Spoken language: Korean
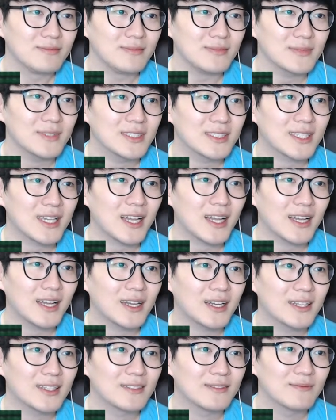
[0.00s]
자,
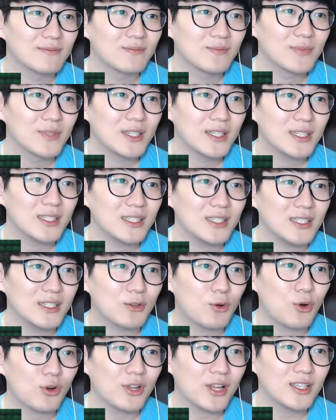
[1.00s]
이
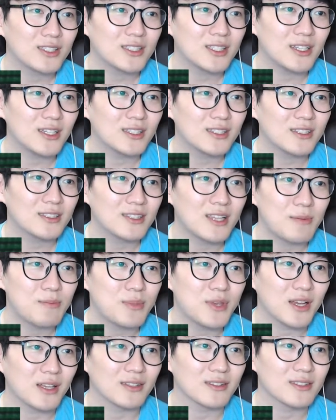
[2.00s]
코리안 시리즈
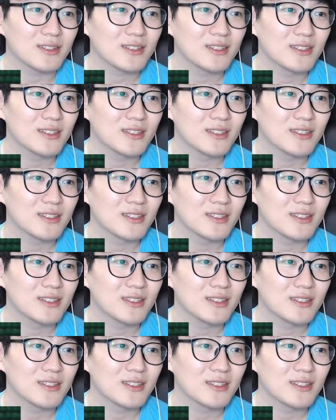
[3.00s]
챔피언스.